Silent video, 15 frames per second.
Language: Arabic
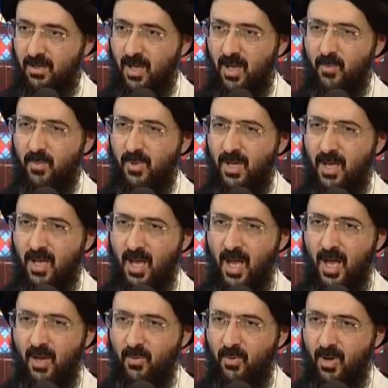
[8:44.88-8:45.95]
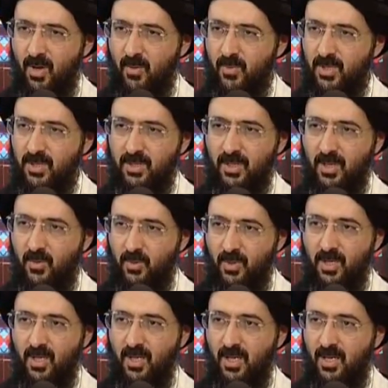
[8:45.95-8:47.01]
قبل أعوام
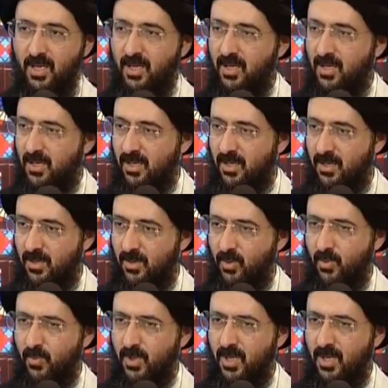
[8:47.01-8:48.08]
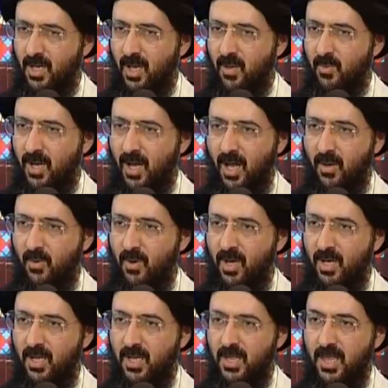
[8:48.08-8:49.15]
طويلة يمكن قبل
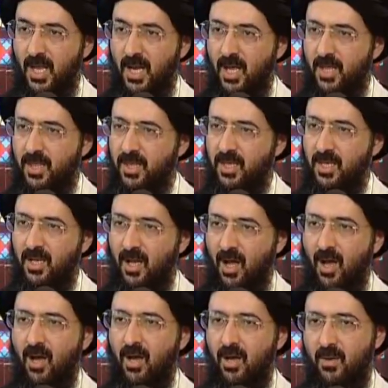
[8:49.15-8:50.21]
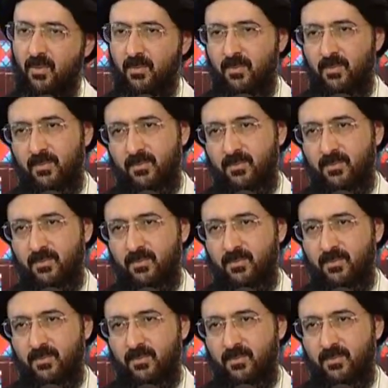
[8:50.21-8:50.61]
حوالي ثلاثين عام